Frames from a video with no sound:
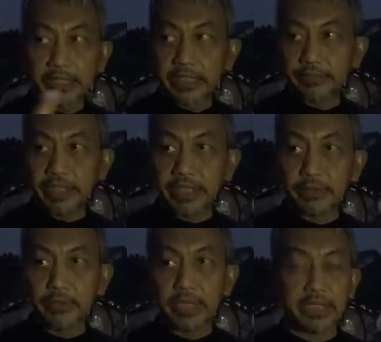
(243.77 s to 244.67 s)
safety-nya
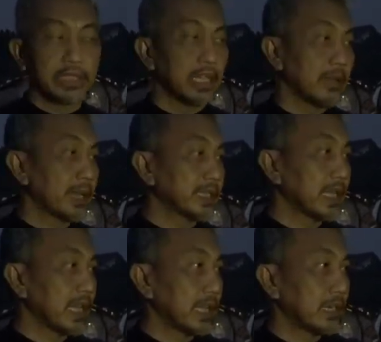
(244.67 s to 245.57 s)
sudah kita
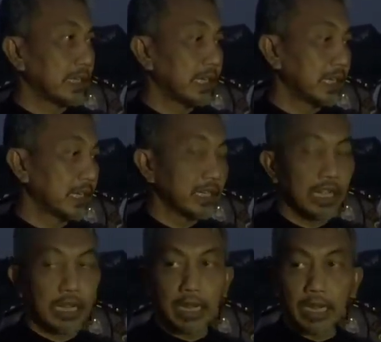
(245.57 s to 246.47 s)
pasang ya
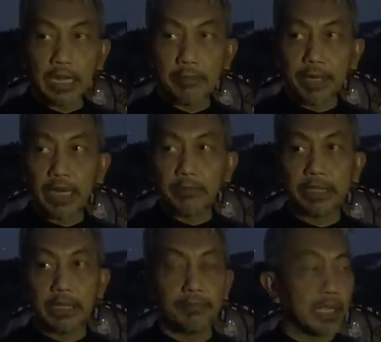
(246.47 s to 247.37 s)
apa
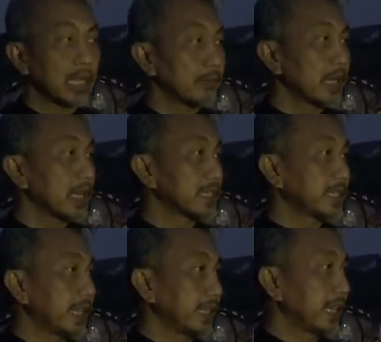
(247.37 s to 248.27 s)
namanya pagar-pagar
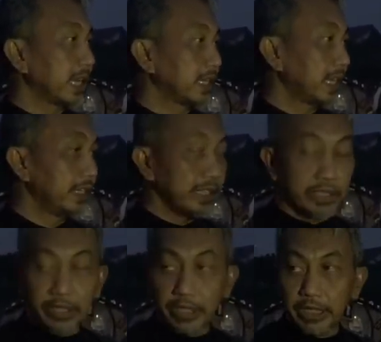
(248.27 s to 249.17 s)
seng yang ada di
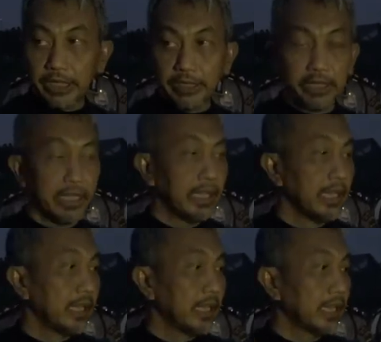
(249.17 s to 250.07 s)
sekeliling
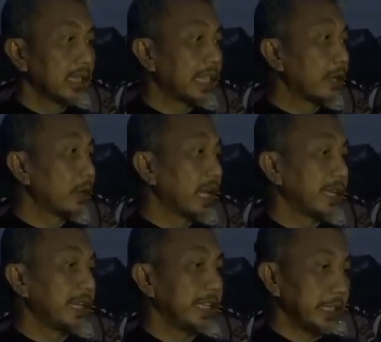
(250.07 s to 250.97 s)
uh, tandon
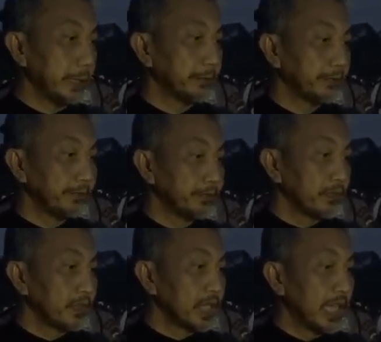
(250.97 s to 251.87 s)
air ini.
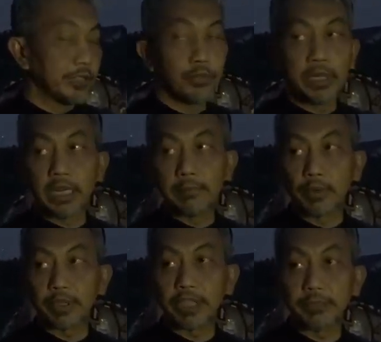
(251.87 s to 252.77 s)
Ya, cuma dalam
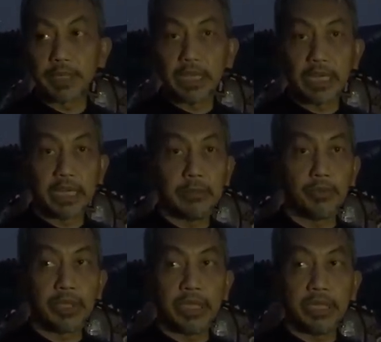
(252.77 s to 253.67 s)
proses perjalanan
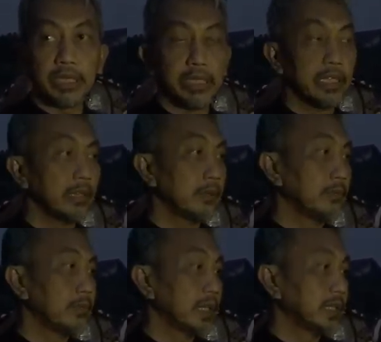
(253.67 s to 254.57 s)
mungkin ini
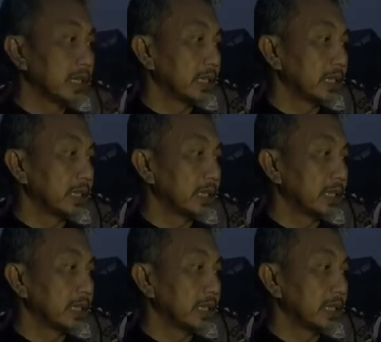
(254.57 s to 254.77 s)
banyak